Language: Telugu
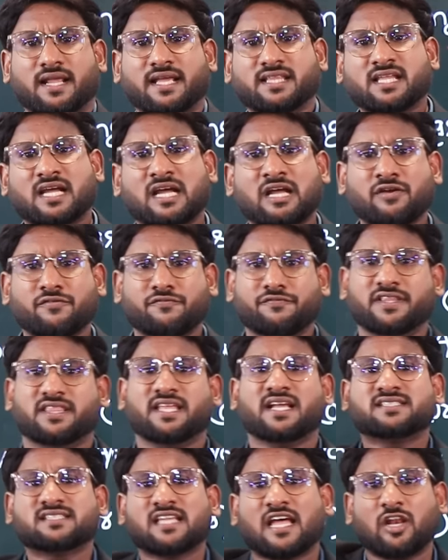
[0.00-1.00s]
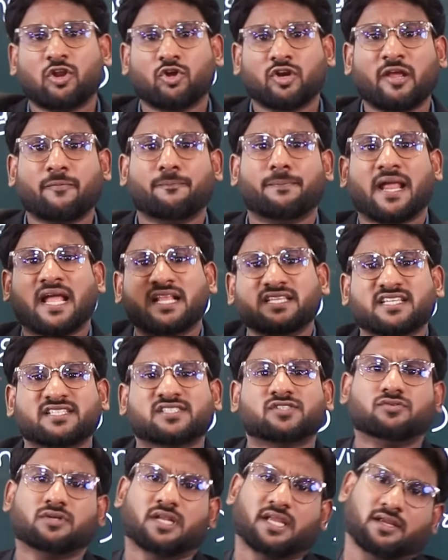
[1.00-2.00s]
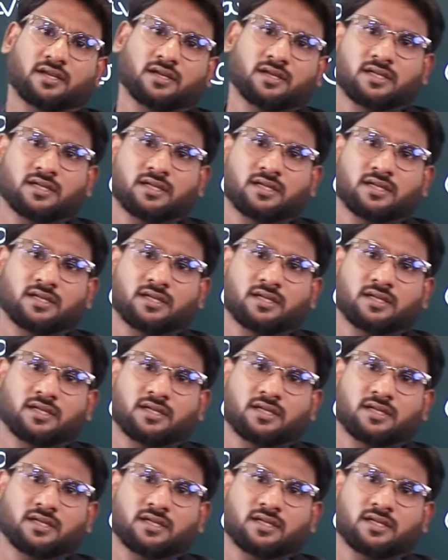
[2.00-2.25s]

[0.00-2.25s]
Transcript: లేదా విదేశాల్లోనే బ్రాంచెస్ ఉంటాయి